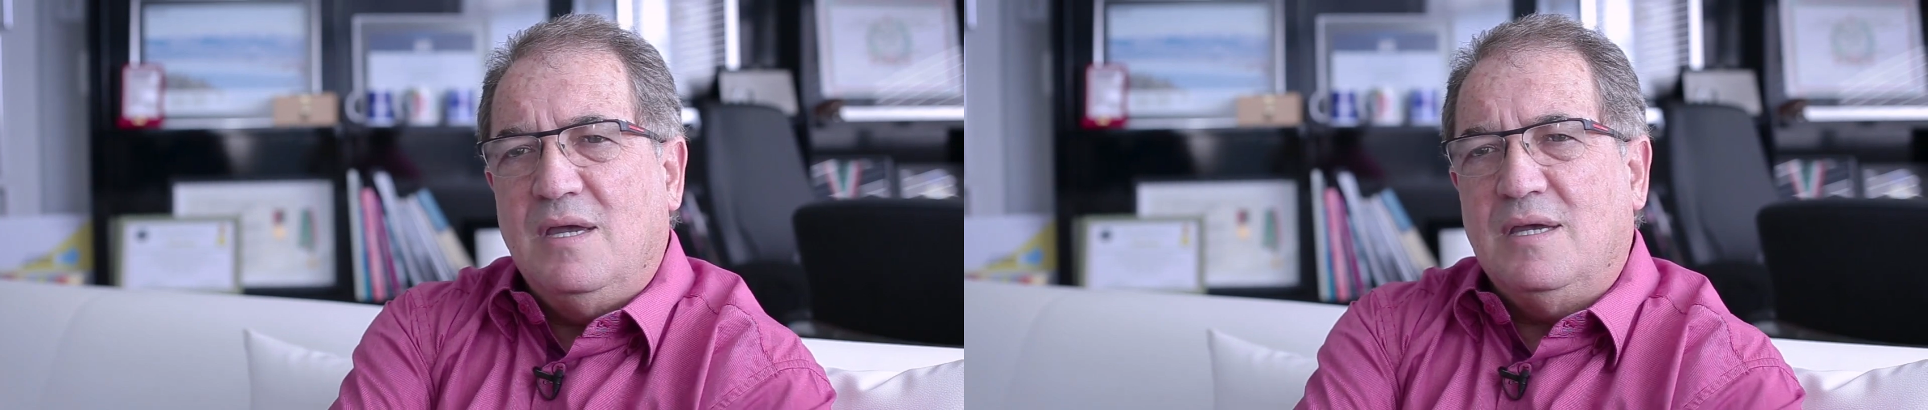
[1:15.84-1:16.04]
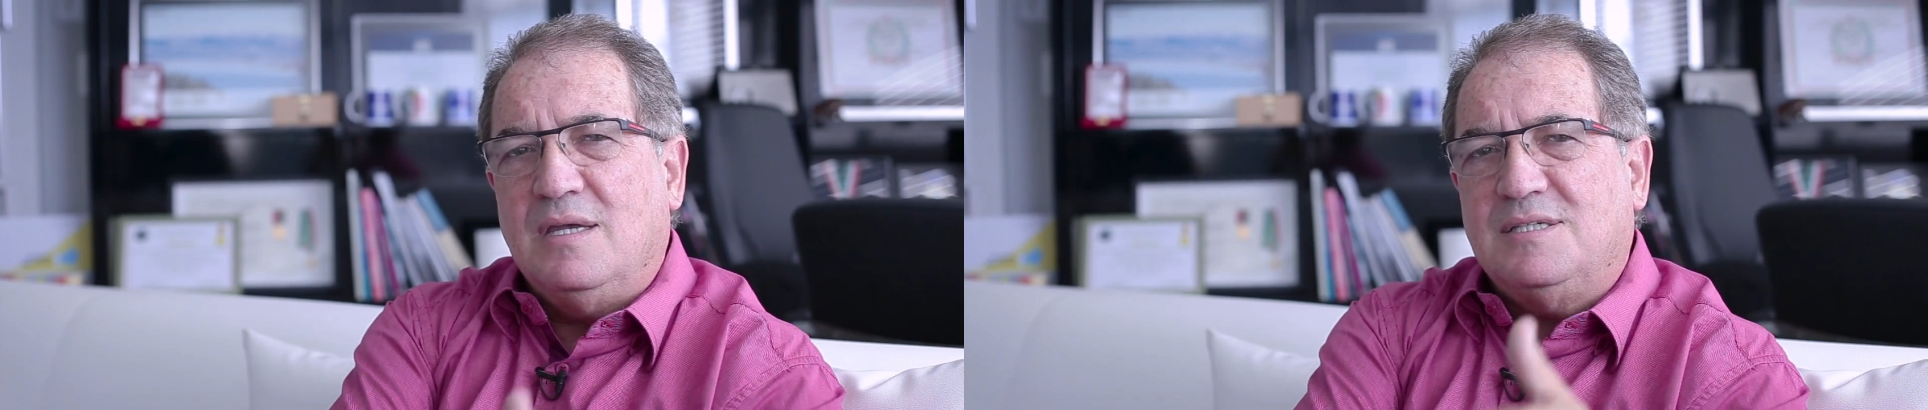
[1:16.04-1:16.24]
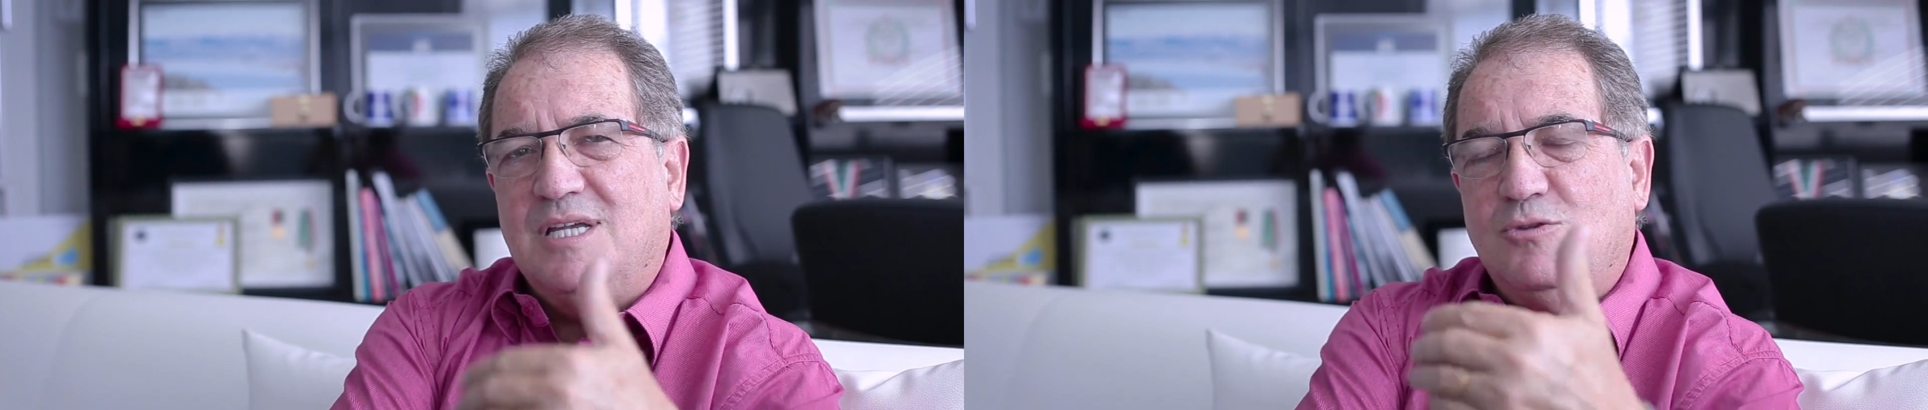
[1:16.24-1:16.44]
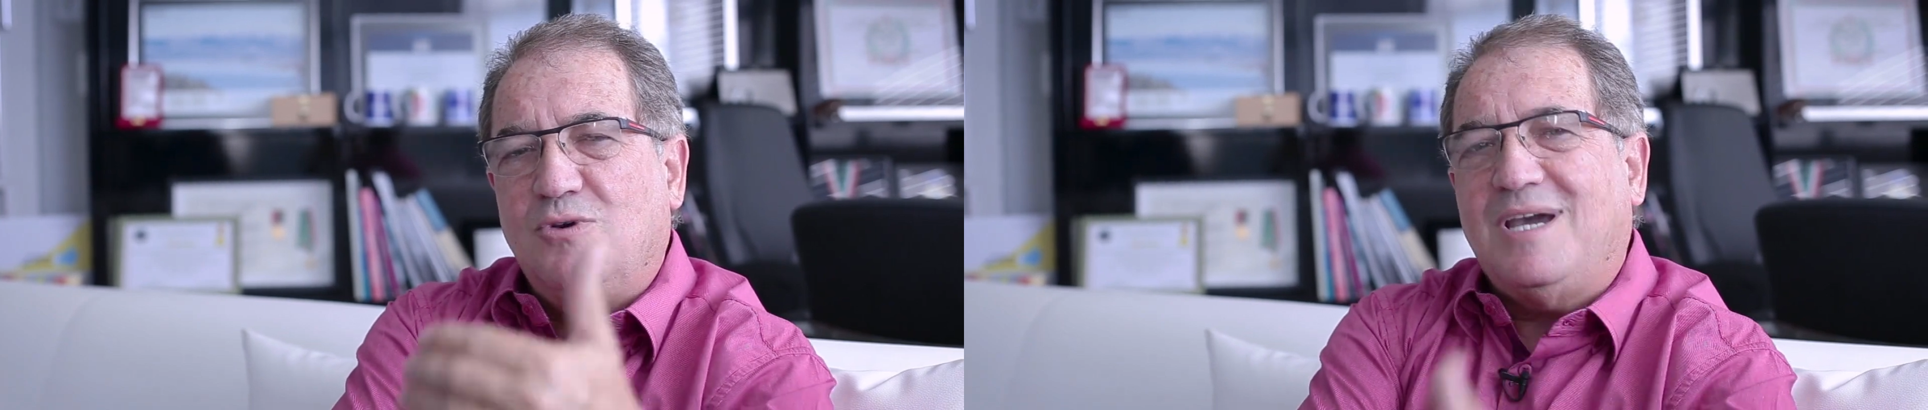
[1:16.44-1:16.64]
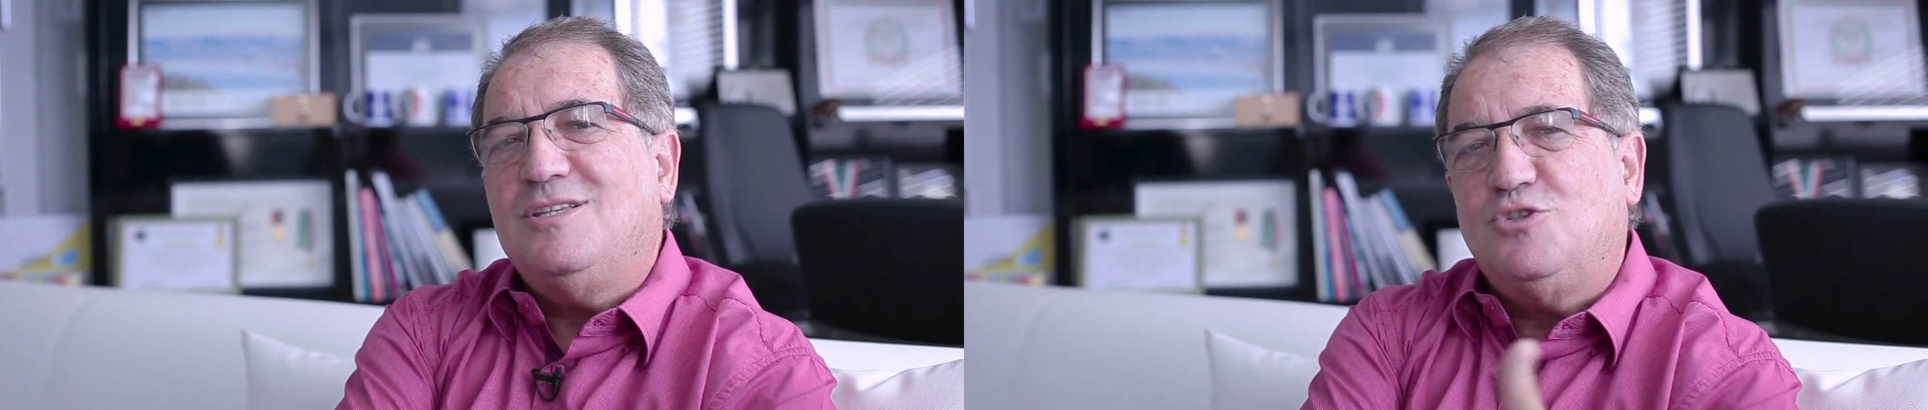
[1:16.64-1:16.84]
é,
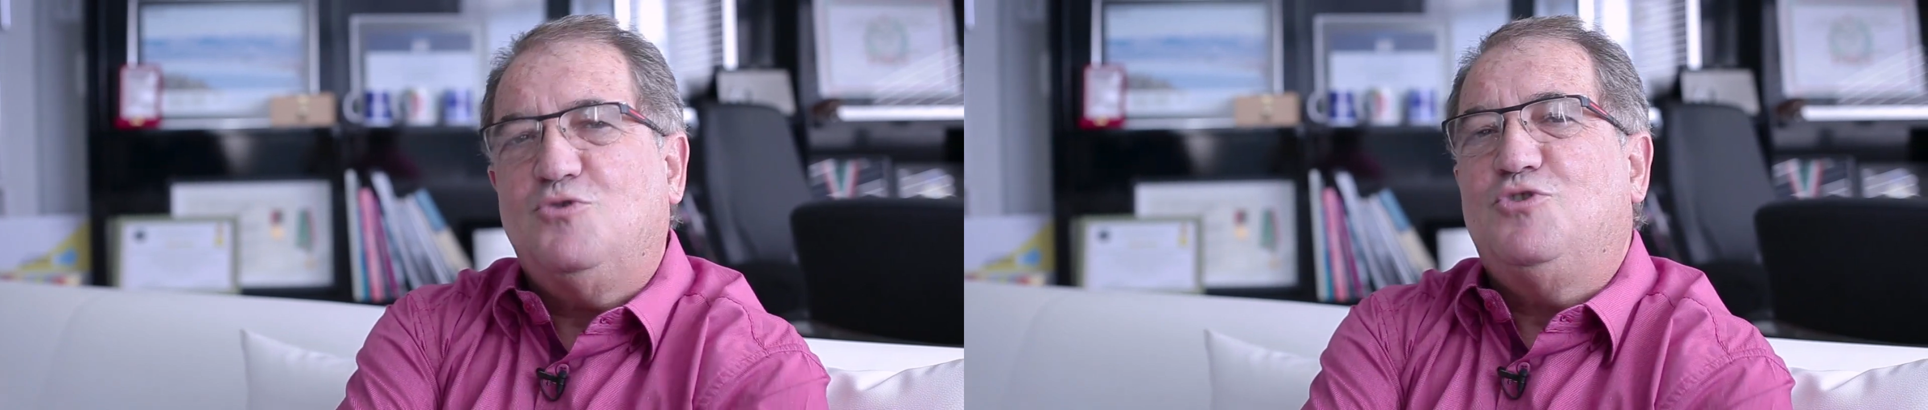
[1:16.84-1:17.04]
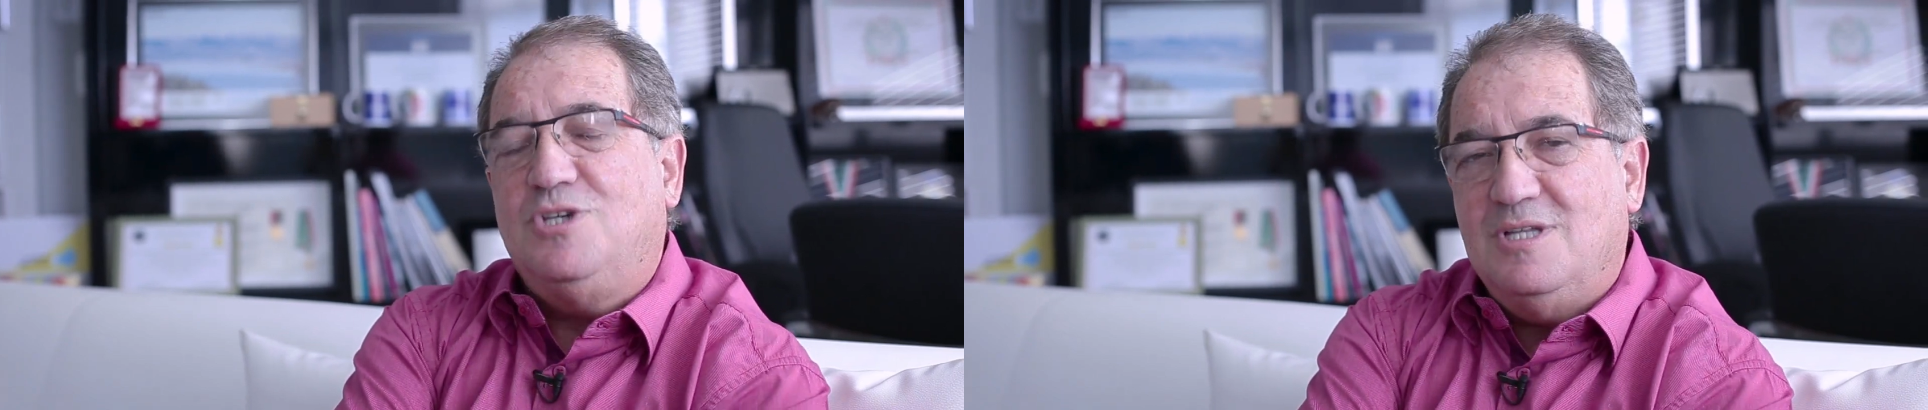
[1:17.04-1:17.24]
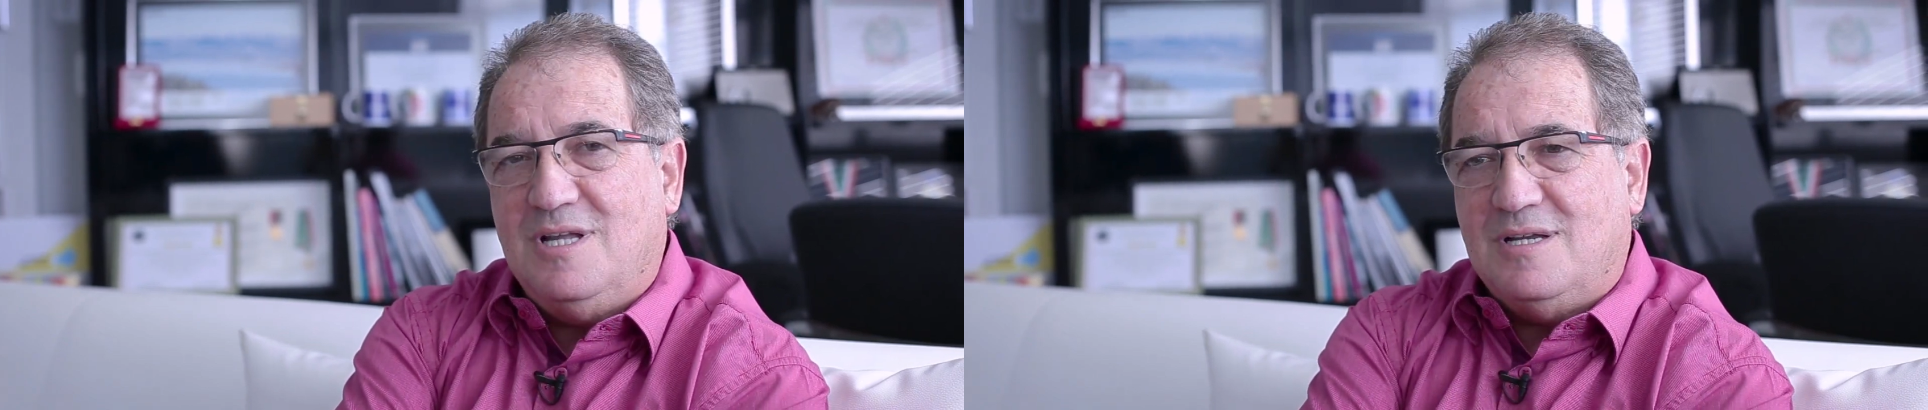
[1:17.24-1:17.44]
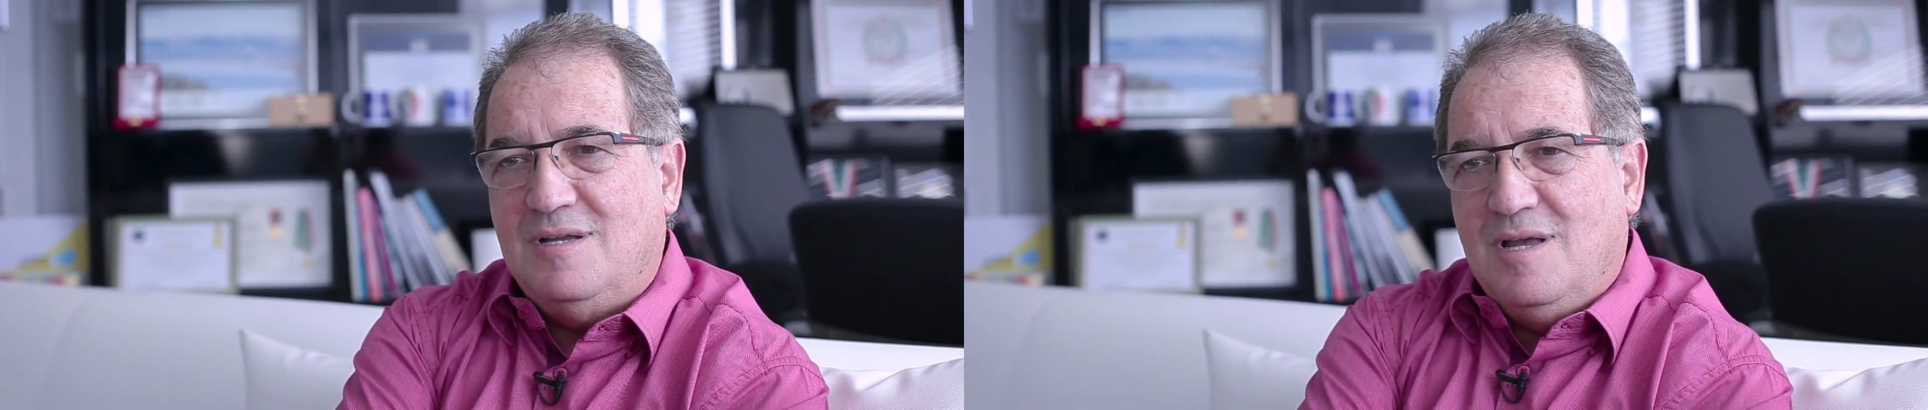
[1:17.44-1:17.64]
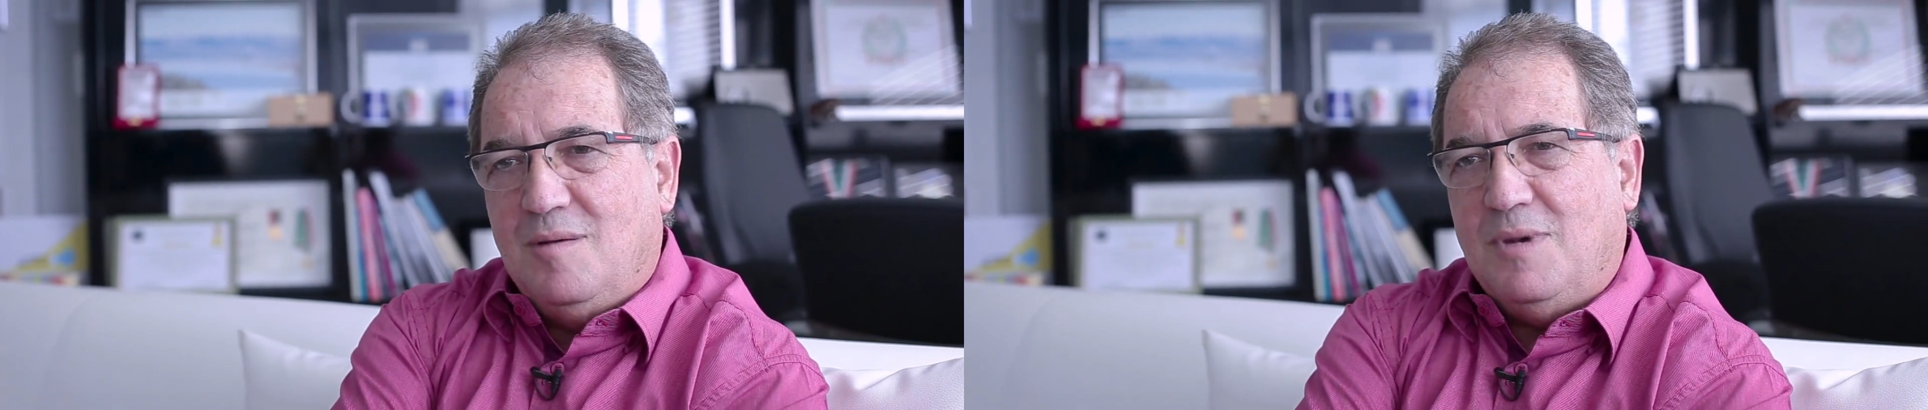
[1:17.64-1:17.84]
sendo rediscutida,